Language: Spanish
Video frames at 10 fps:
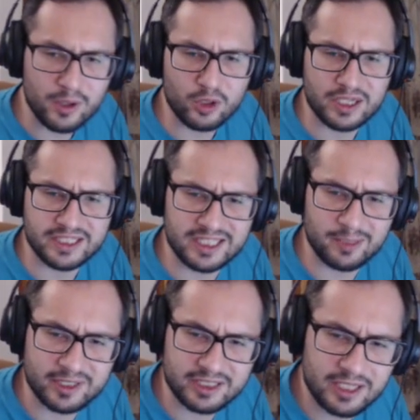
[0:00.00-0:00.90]
con la siguiente
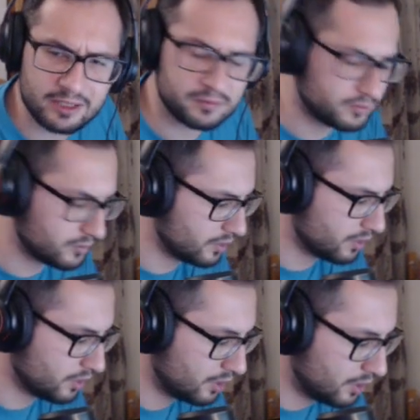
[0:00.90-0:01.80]
partida.
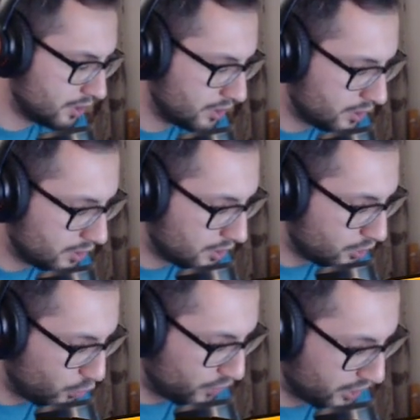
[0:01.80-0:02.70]

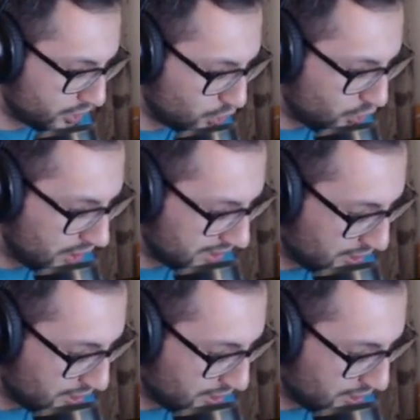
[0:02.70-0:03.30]
Contra Johan de